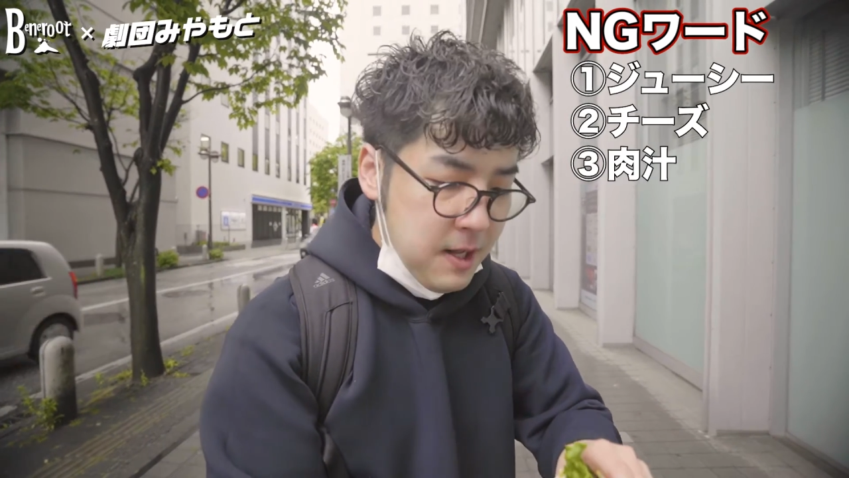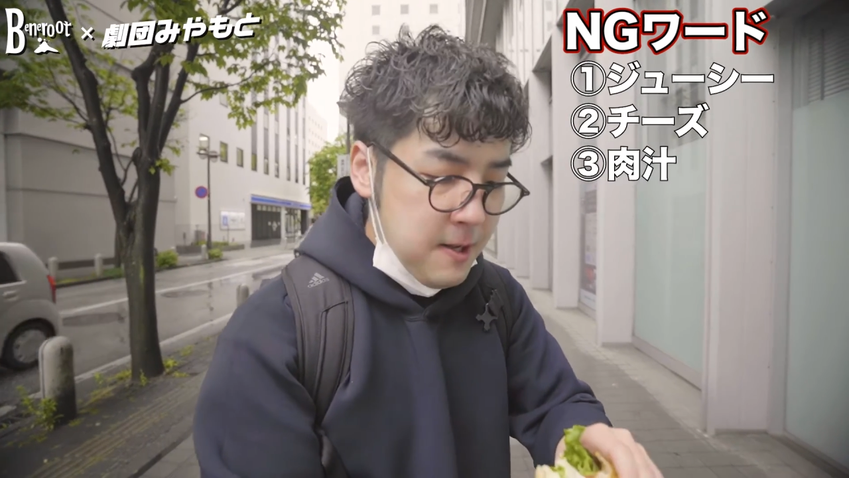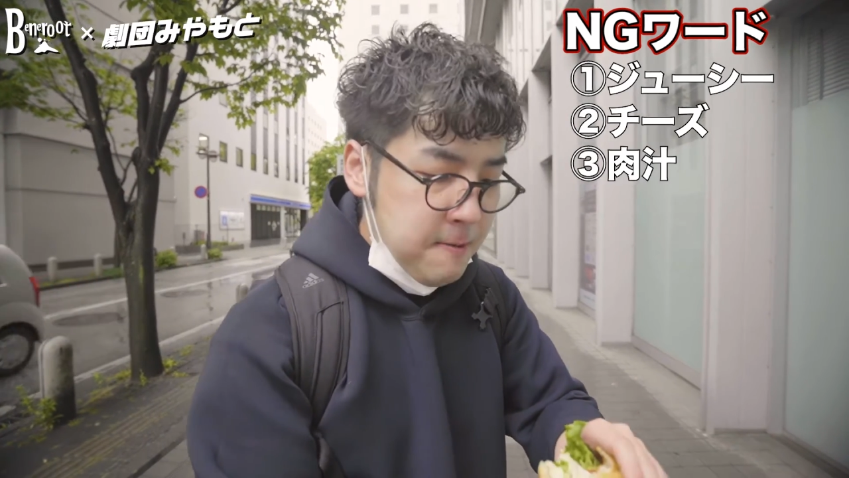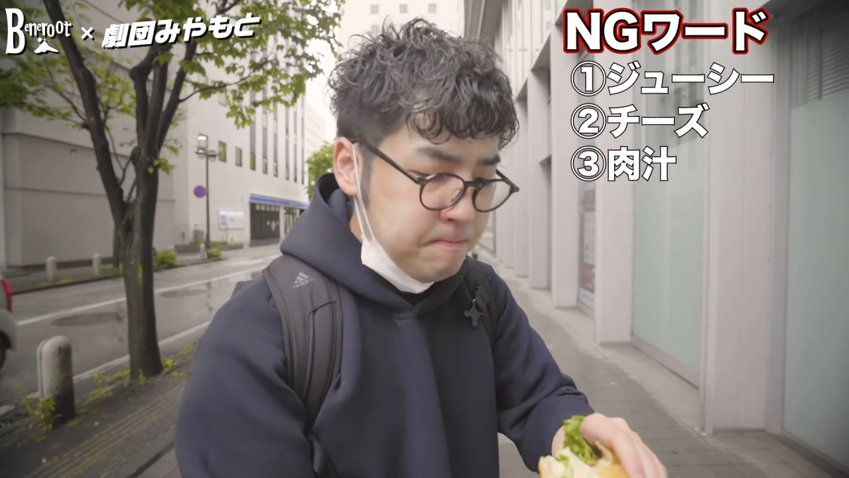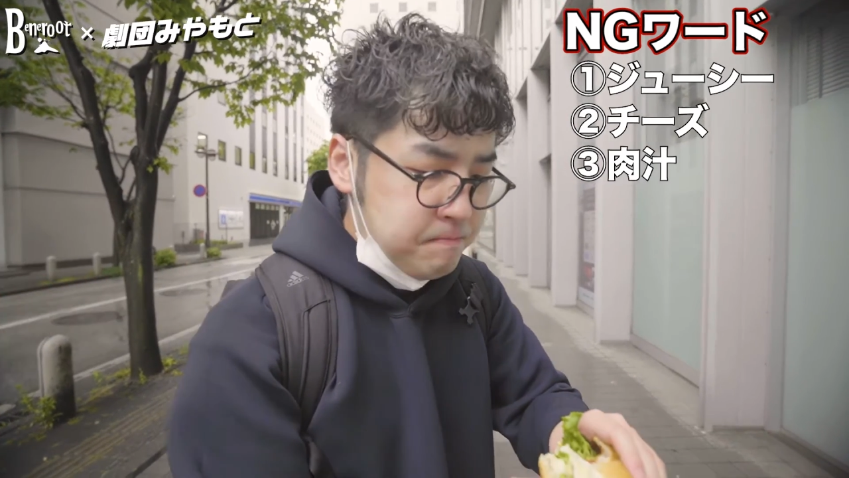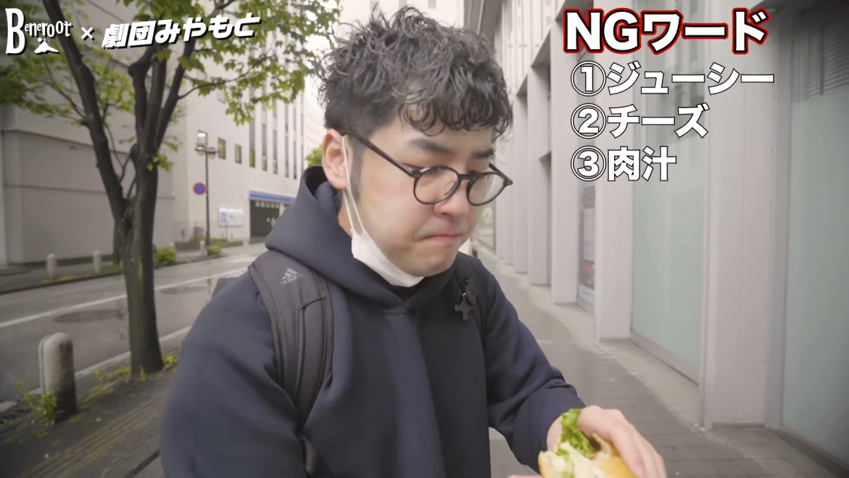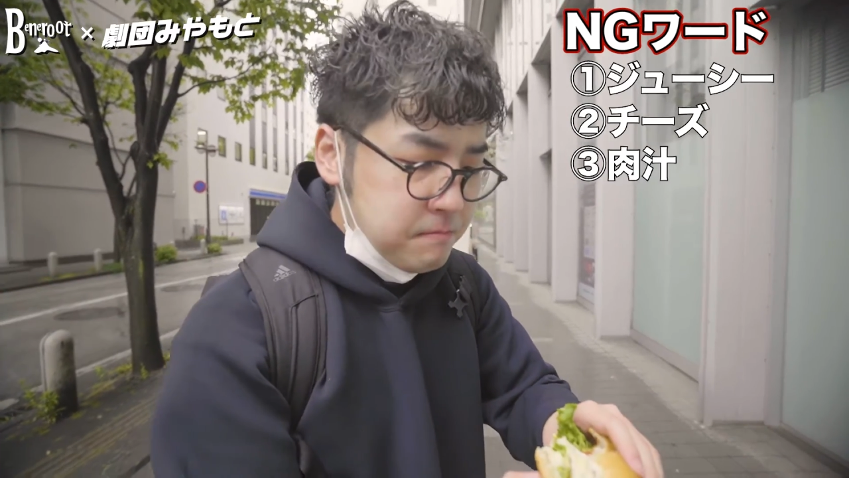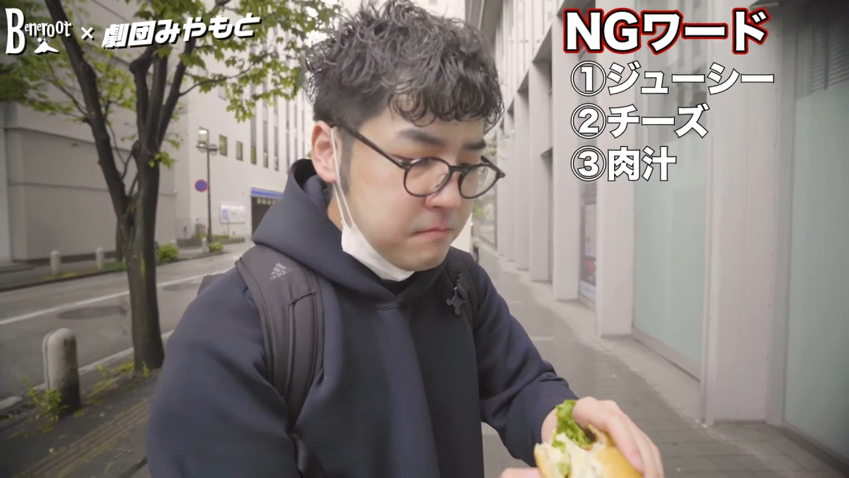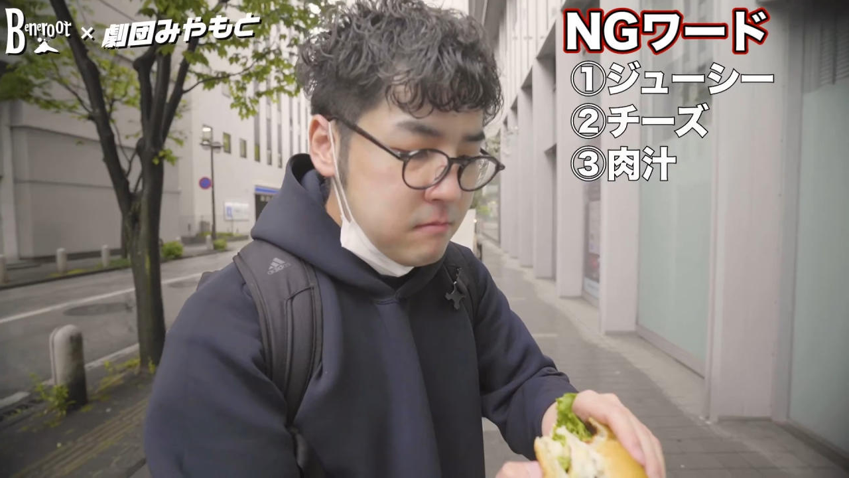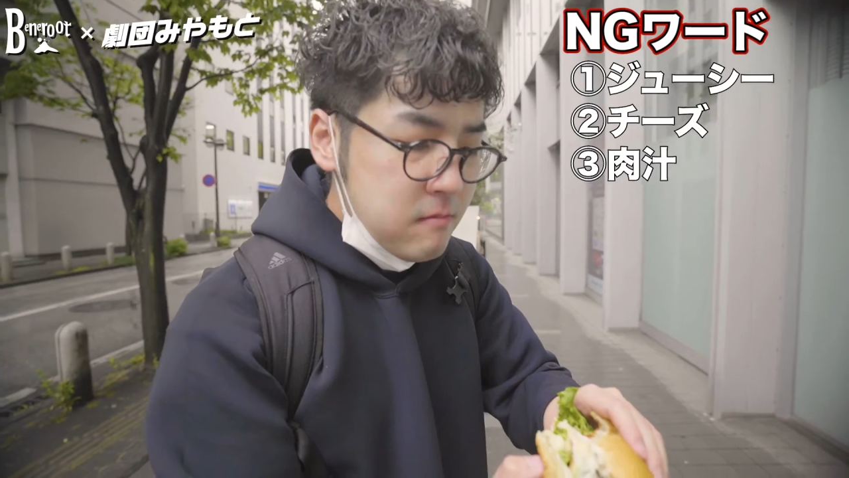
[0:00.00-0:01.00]

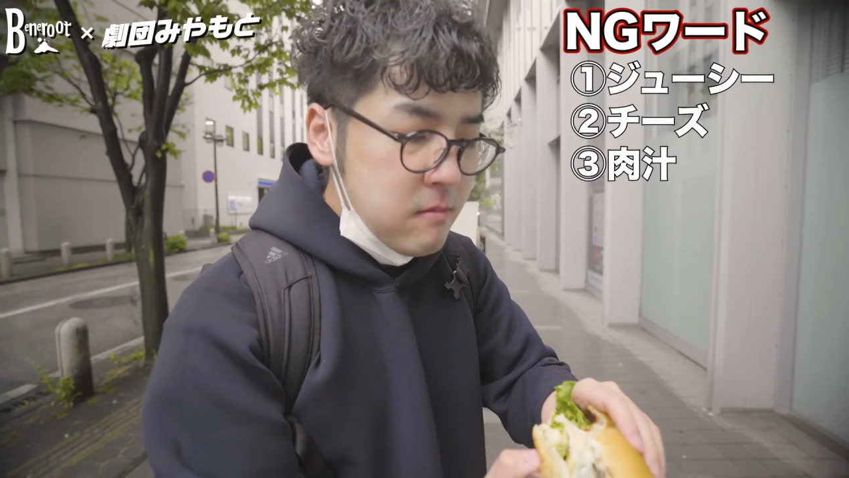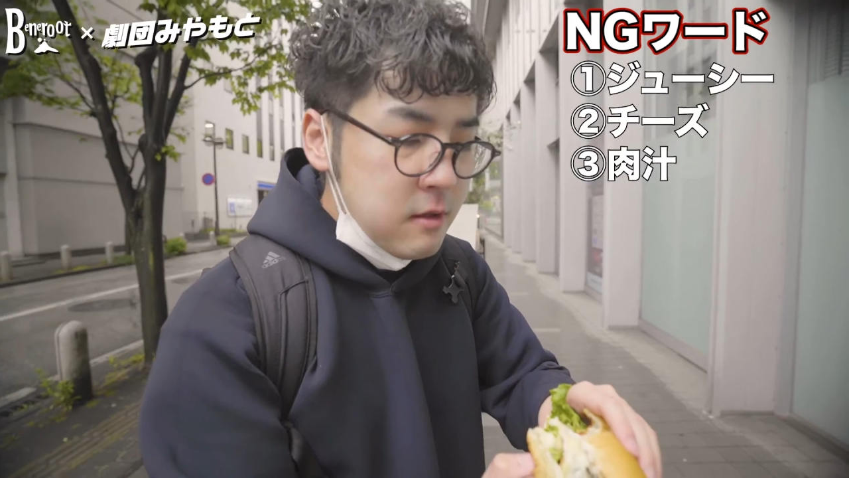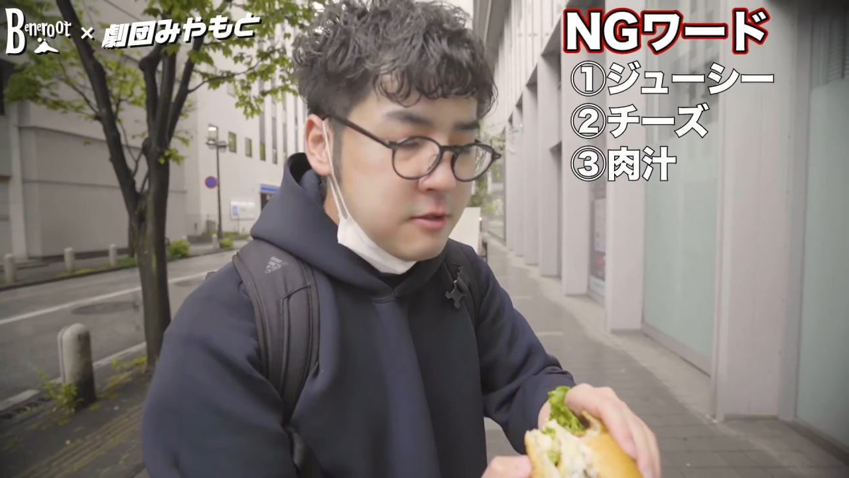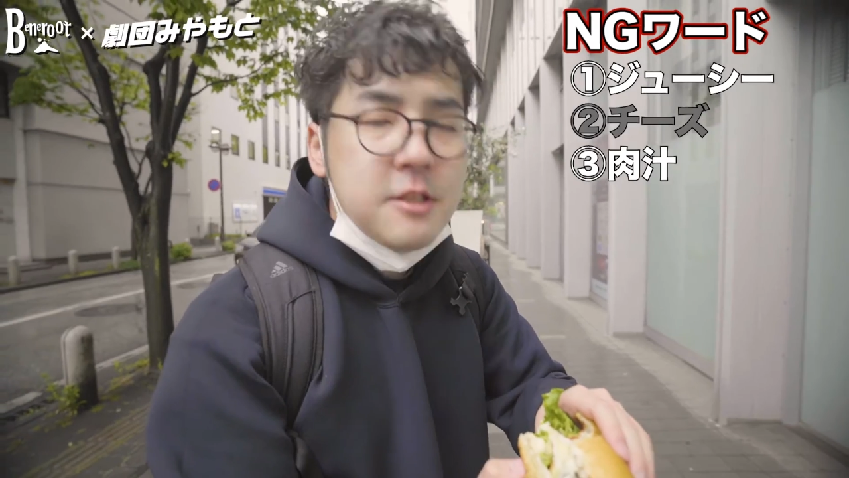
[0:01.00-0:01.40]
えー、